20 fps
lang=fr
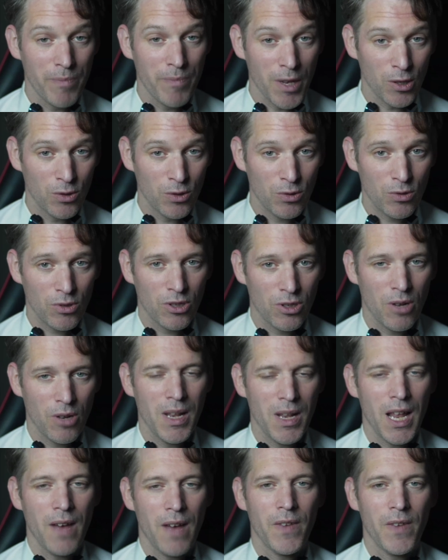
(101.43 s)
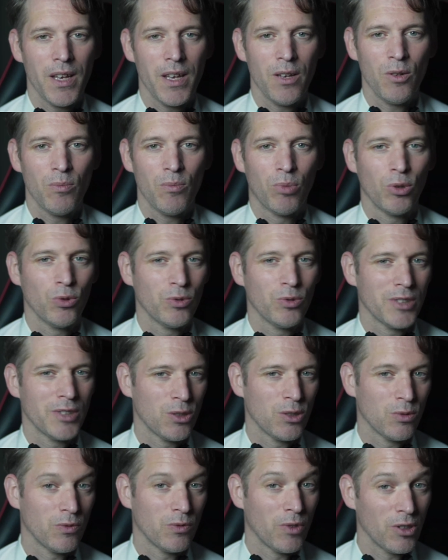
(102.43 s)
Bien sûr, comme il avait une
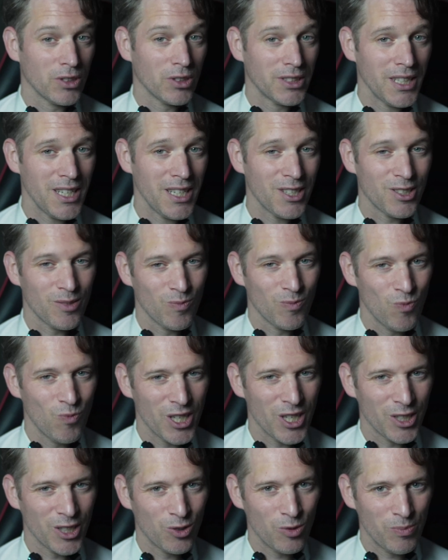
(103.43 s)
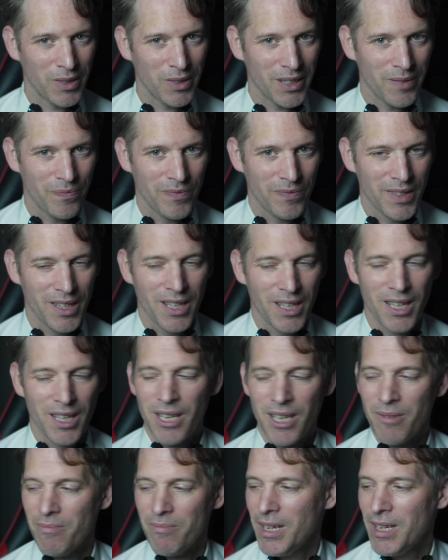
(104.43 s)
prononciation française, moi j'ai compris.
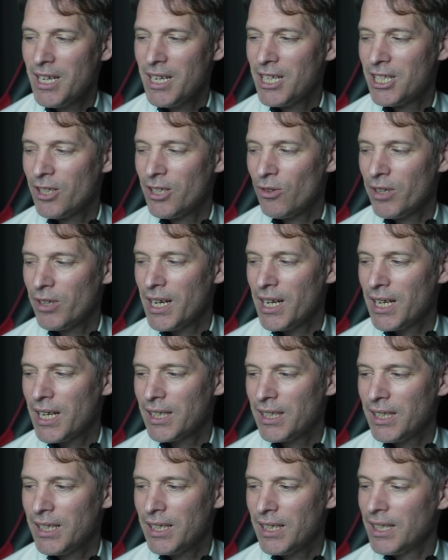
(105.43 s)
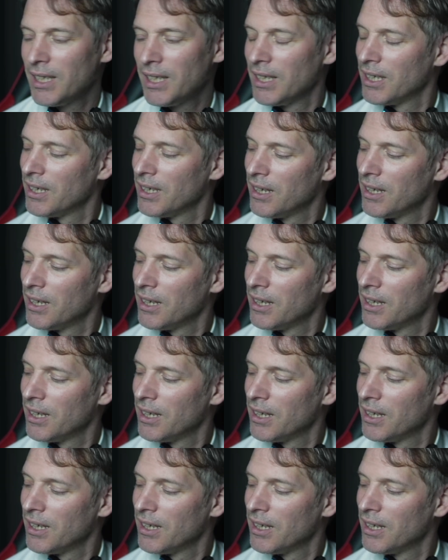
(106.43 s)
Mais j'ai regardé